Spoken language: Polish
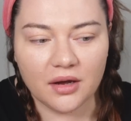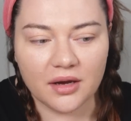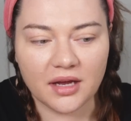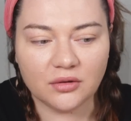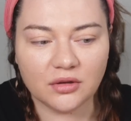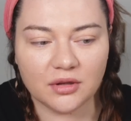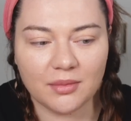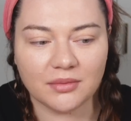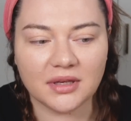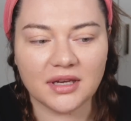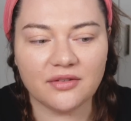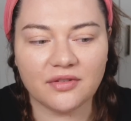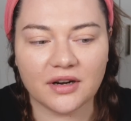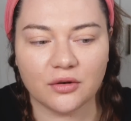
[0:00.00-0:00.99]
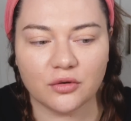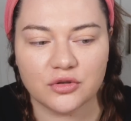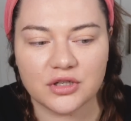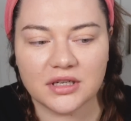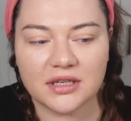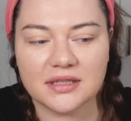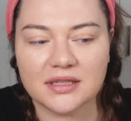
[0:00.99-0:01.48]
Ja tutaj mam takie
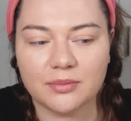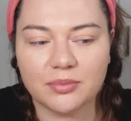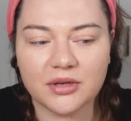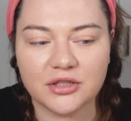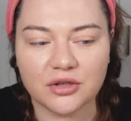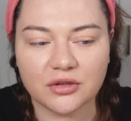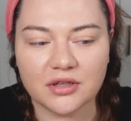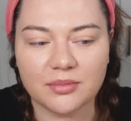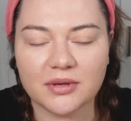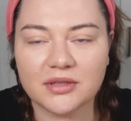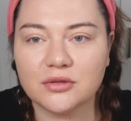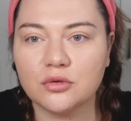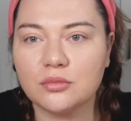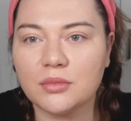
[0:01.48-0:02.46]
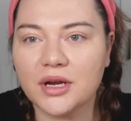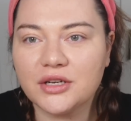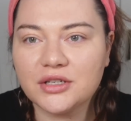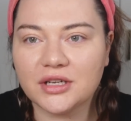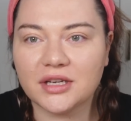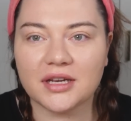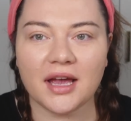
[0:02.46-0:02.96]
warkoczyki zaplecione bez
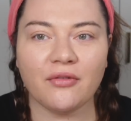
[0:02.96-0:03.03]
gumeczki.